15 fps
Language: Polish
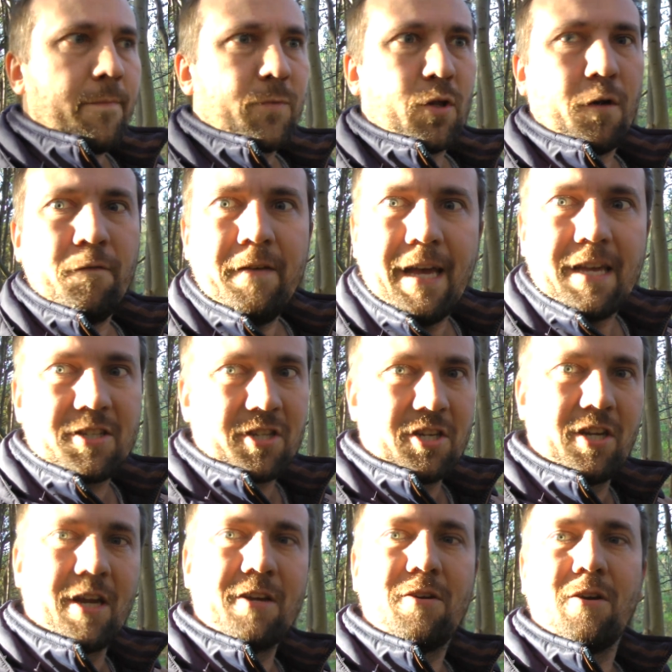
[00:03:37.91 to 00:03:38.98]
to wie, że
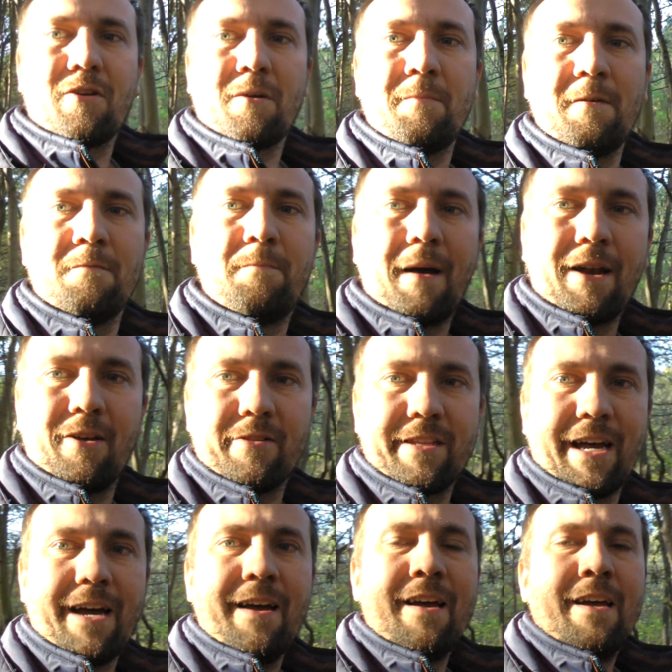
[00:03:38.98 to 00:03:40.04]
się go robi w
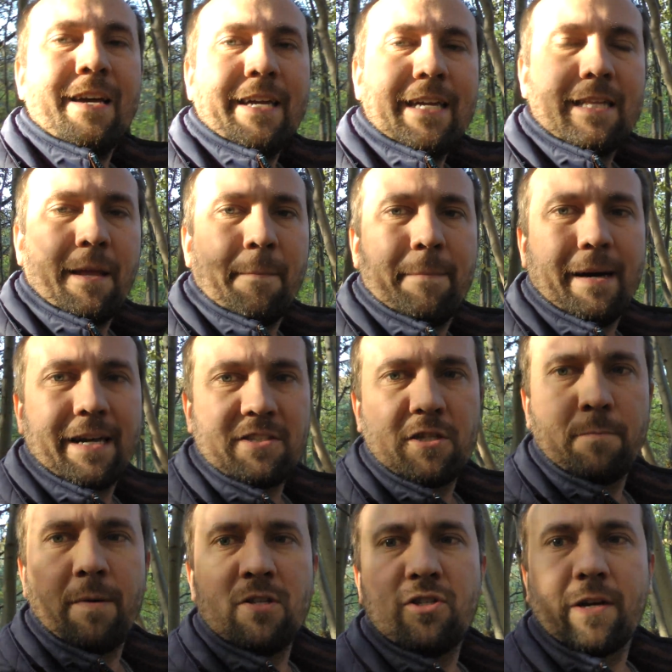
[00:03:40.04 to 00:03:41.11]
balona i tym
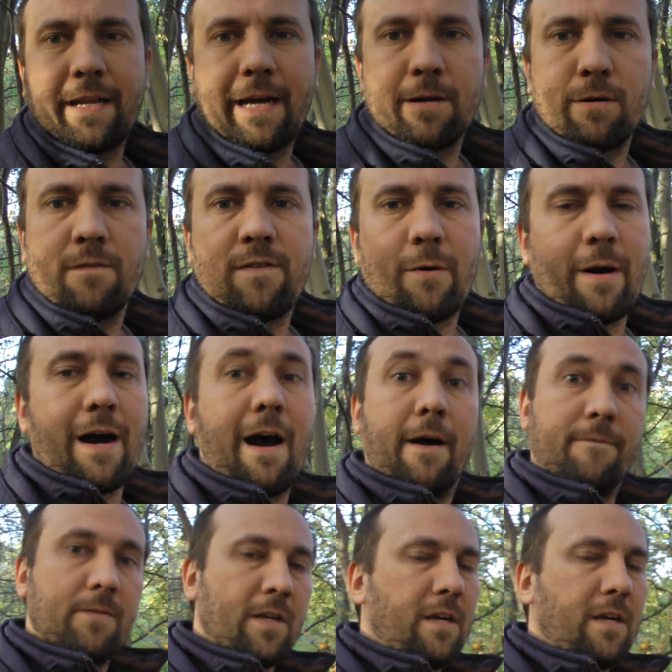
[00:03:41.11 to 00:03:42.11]
bardziej będzie reagował, a